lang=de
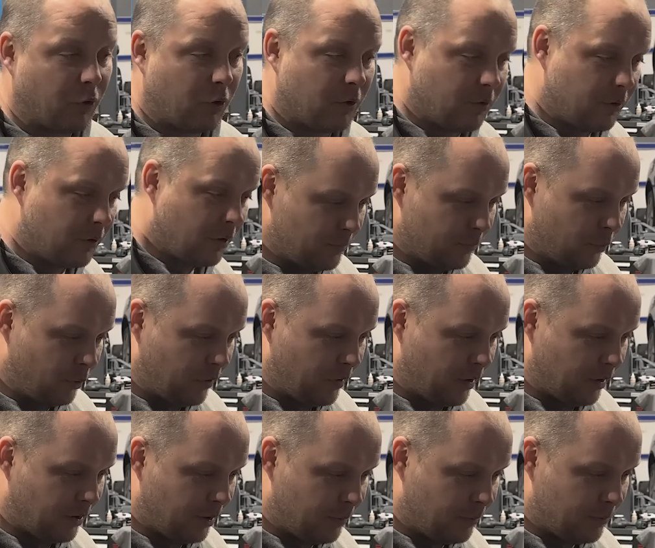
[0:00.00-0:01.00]
wirklich, wo wir
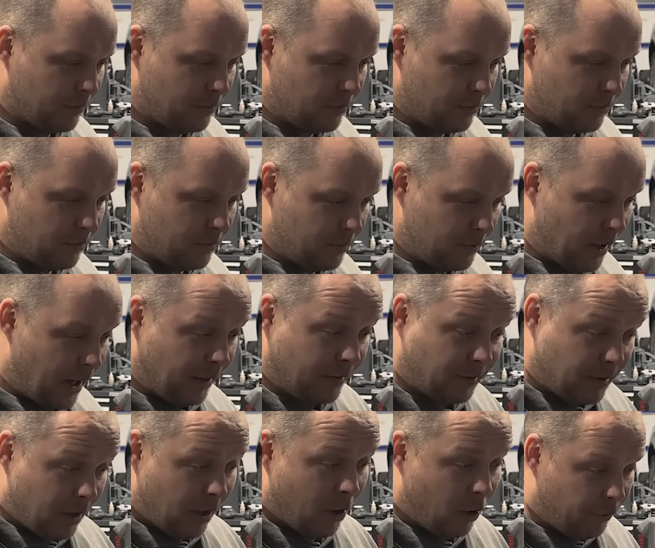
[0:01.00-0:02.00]
gesagt haben, der
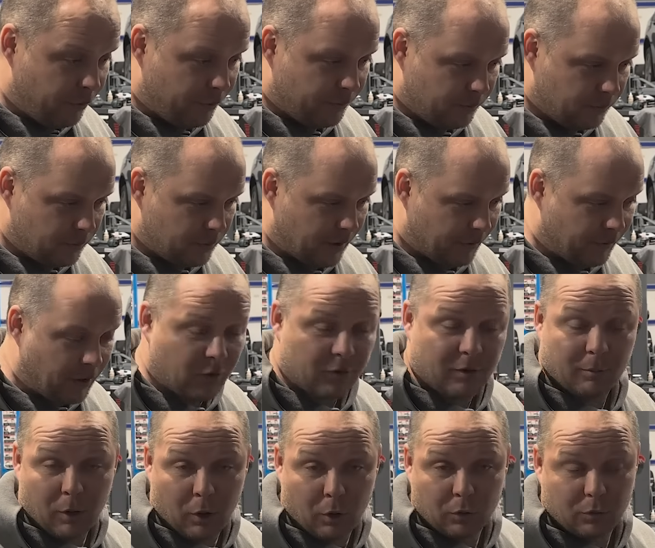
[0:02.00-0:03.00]
hat gelaufen, der war
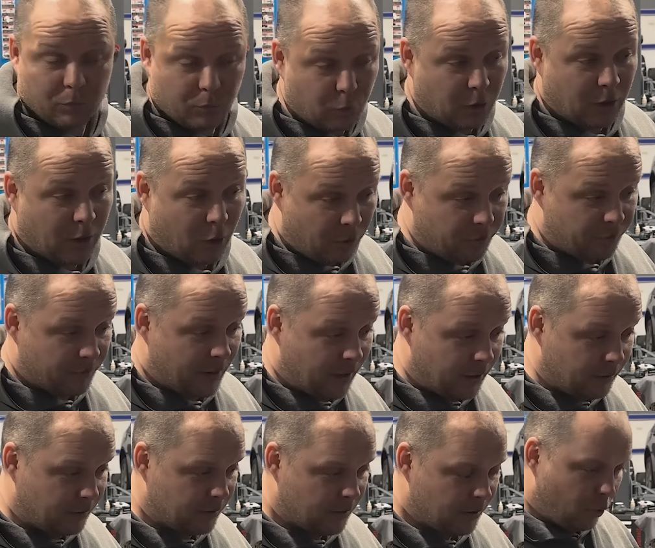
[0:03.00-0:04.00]
aus einem Auto, wo gelaufen
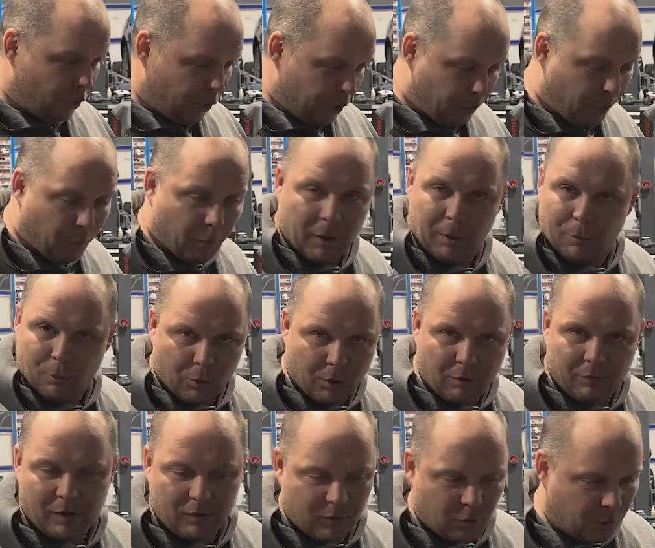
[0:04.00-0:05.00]
hat, ohne Probleme,
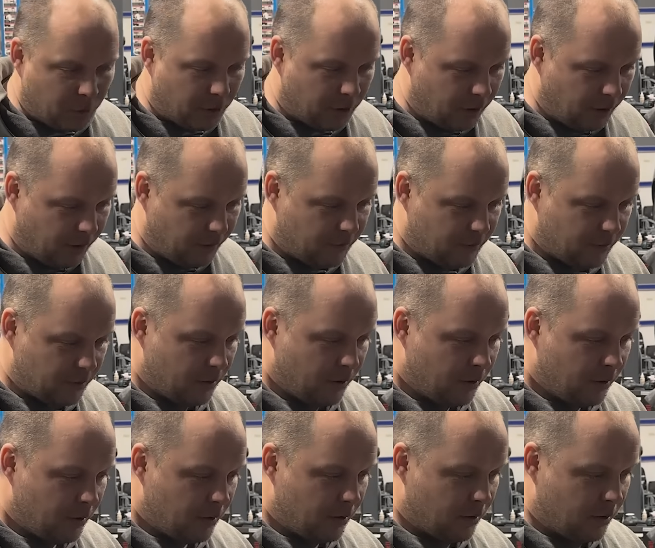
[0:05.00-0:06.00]
ohne Wasser, ohne nichts
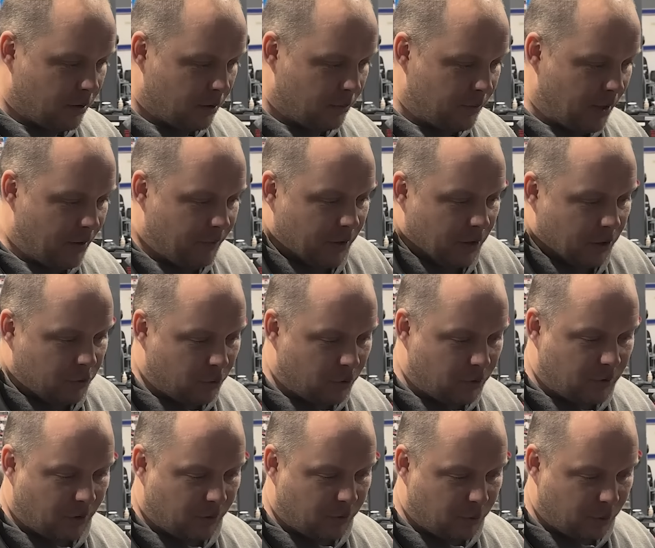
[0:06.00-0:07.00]
ähm, haben wir
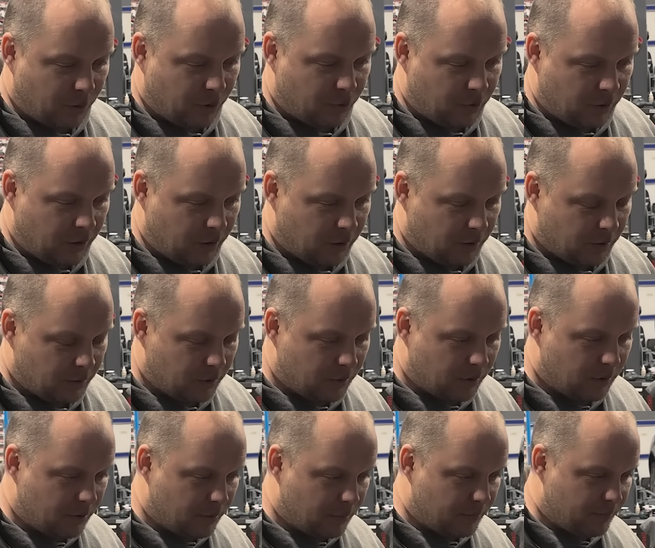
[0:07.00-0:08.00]
natürlich dazu entschieden,
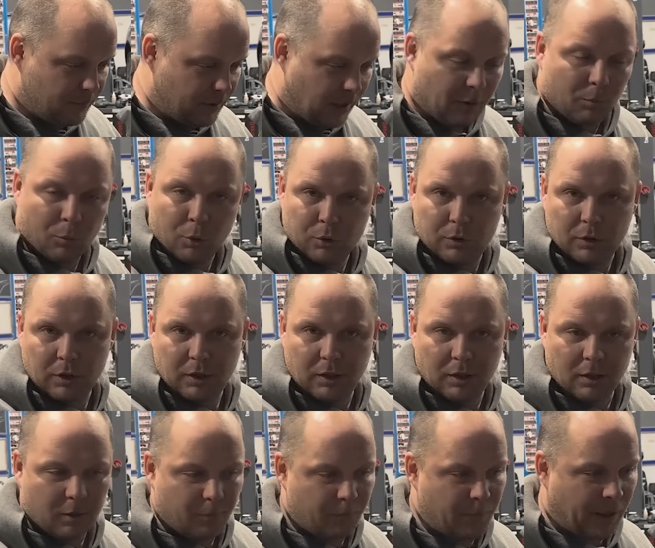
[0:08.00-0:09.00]
den Motor
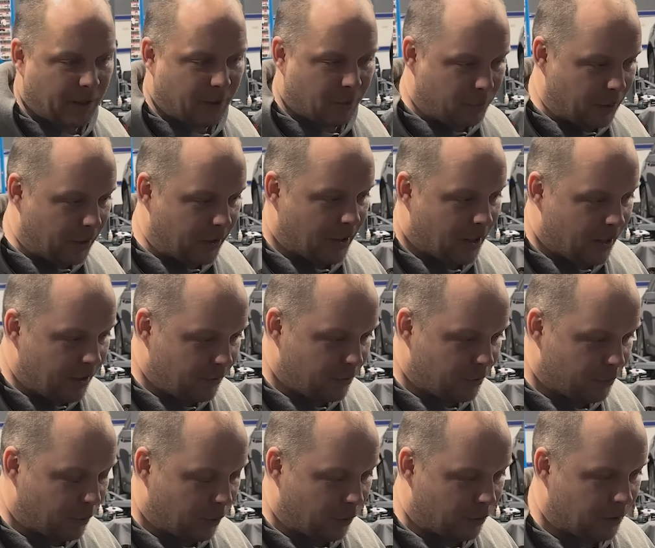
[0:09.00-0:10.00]
hier Plug and Play
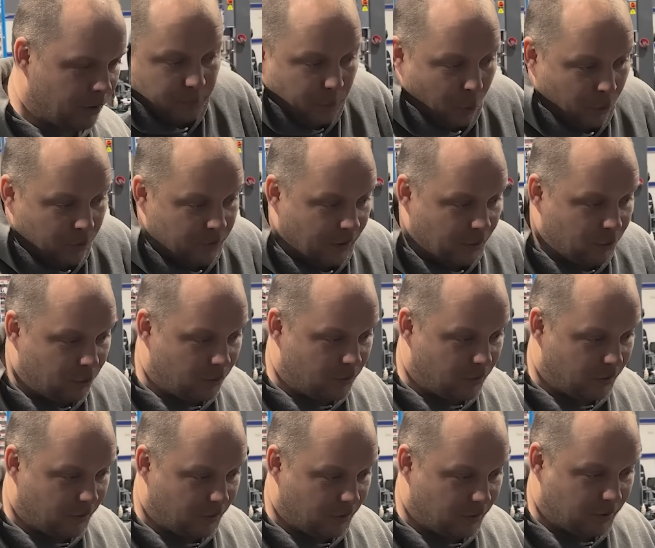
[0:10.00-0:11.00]
einzubauen. Plus natürlich
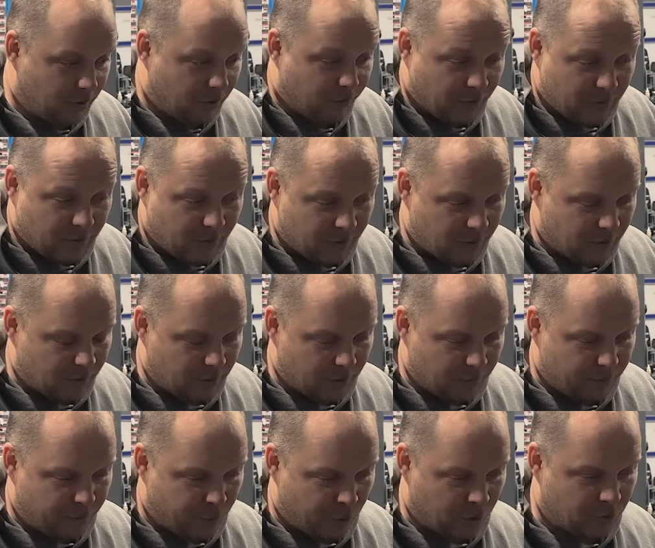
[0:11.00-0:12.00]
gewissen
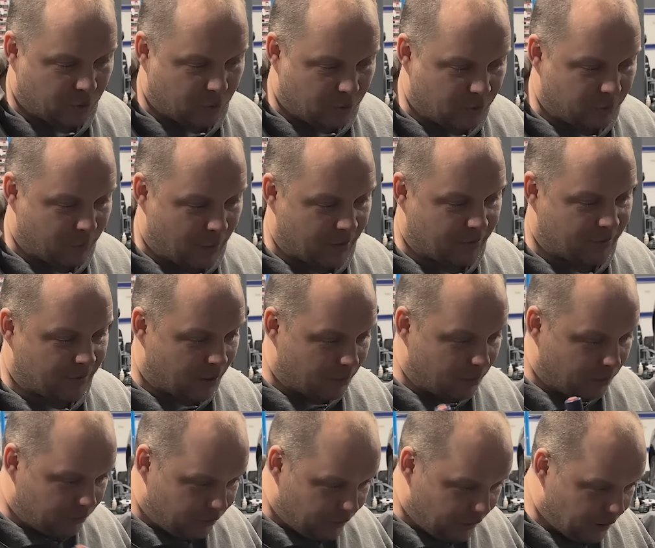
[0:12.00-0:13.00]
äh,
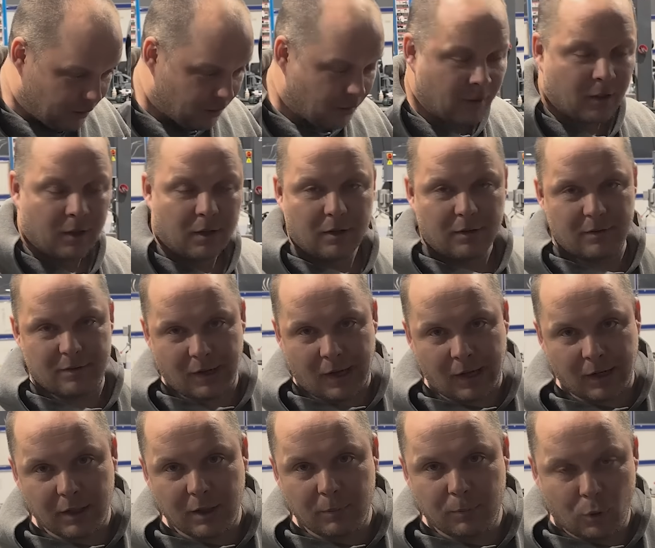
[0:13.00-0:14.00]
Vorzugsmaßnahmen wie
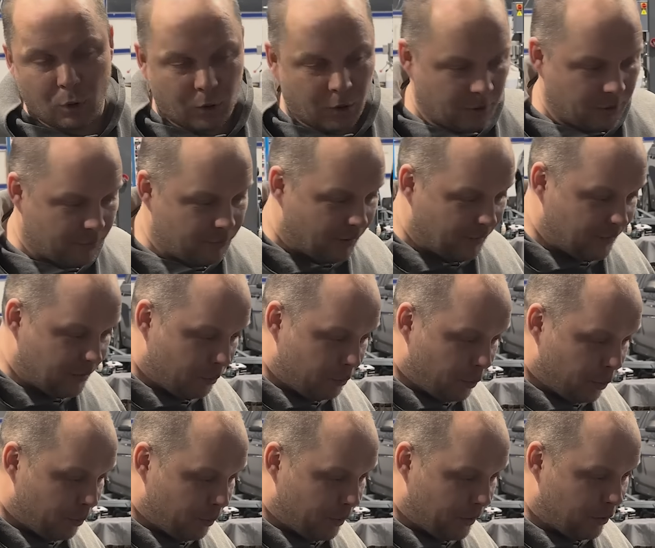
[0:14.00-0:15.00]
Zahnriemen neu,
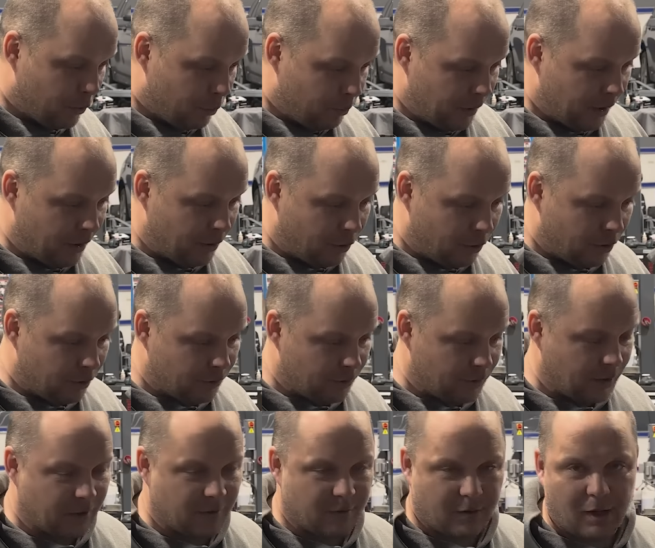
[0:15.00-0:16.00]
Wasserpumpe, Umlenkrollen
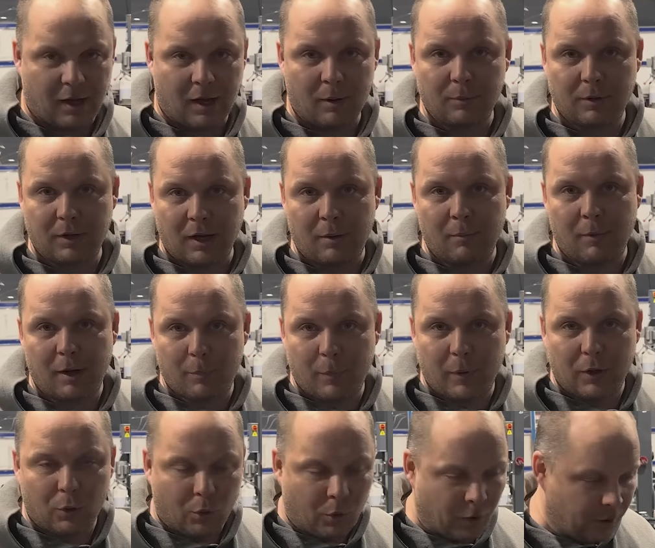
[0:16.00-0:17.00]
so ein ganzer Kram. Klar, macht
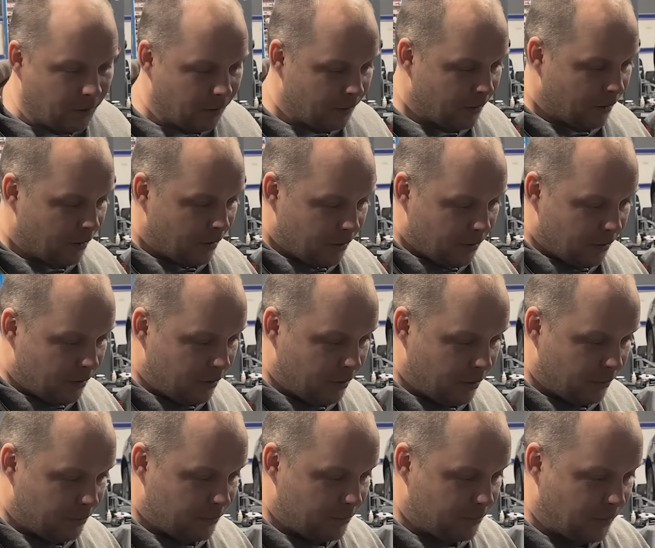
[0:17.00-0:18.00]
man neu.
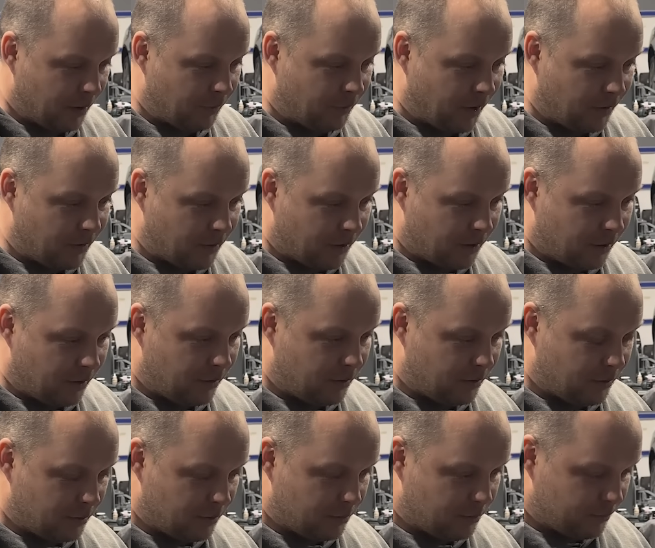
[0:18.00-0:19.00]
Ähm, man weiß halt
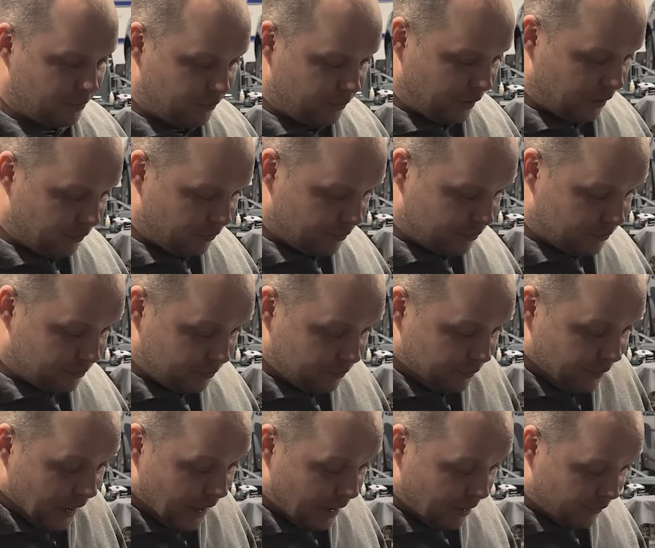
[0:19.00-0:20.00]
nicht, äh, wie,
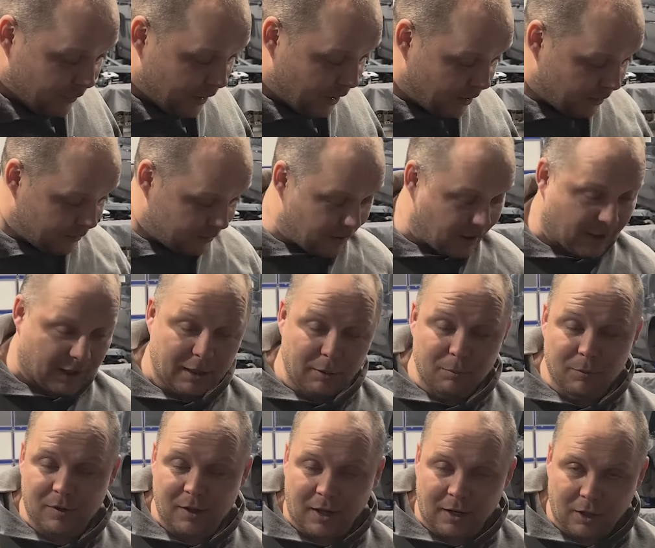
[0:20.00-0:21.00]
wie, alt war das. Der
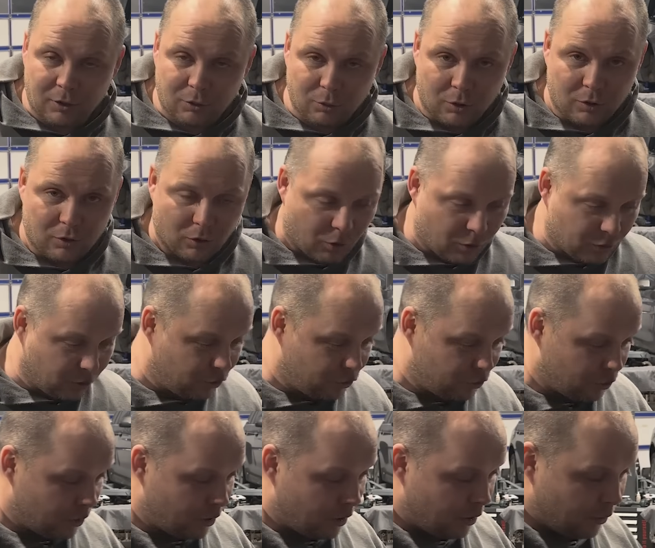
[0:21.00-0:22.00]
Riemen sah natürlich auch nicht
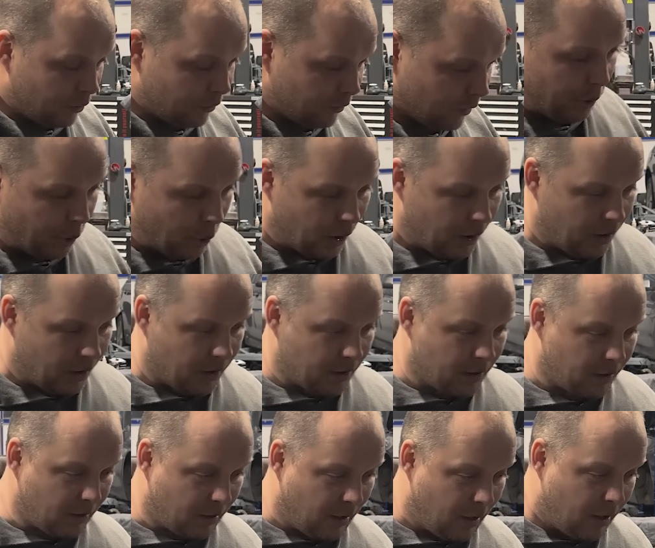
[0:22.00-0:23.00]
schön aus.
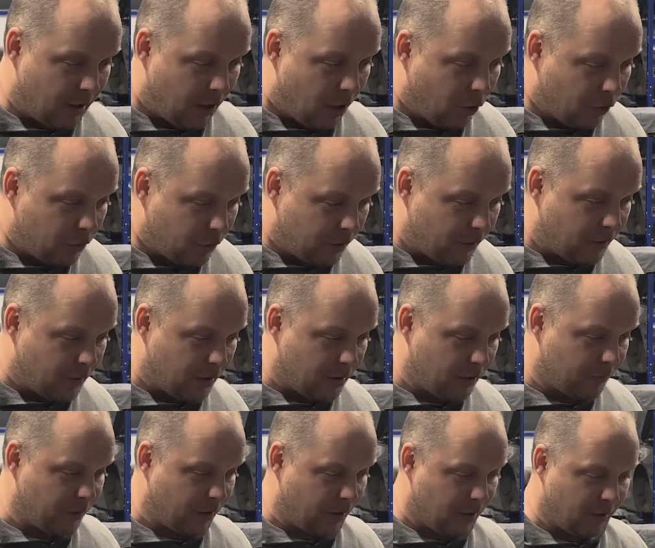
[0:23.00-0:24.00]
Pleulager, klar, auch so eine
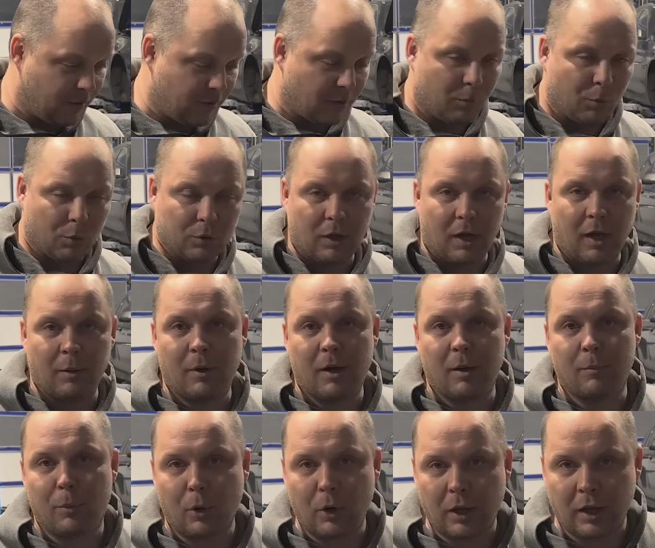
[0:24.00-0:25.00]
Sache. Hast du den Motor einmal
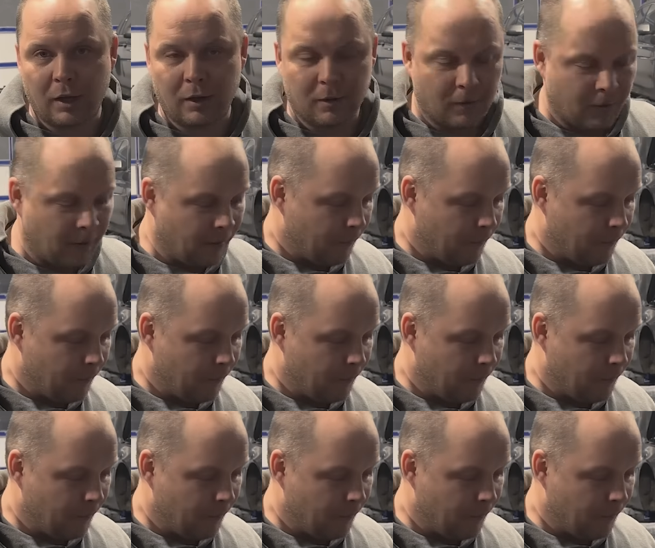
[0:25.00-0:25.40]
am Bock hängen,